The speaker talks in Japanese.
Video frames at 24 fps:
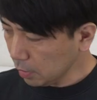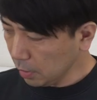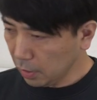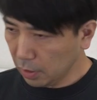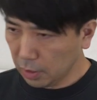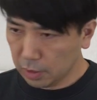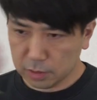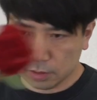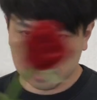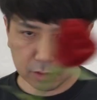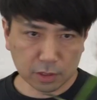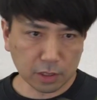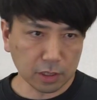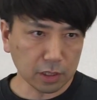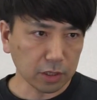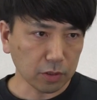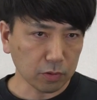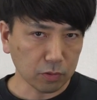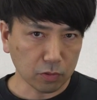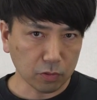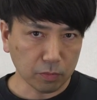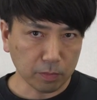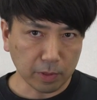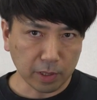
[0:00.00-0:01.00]
えー、次に
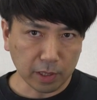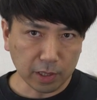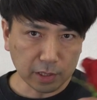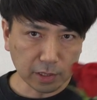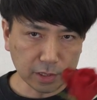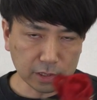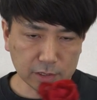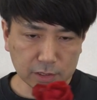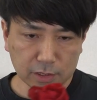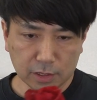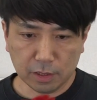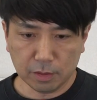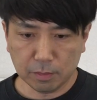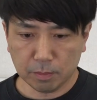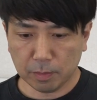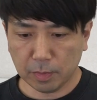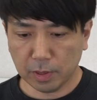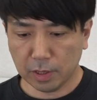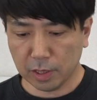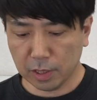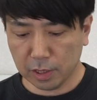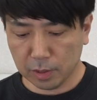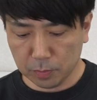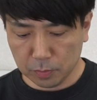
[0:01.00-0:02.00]
このバラですね。
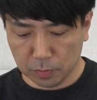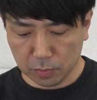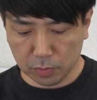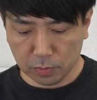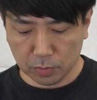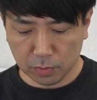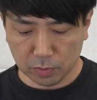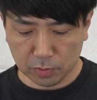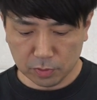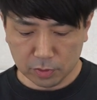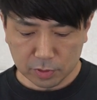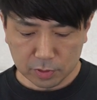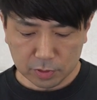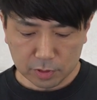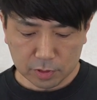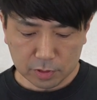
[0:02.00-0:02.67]
バラも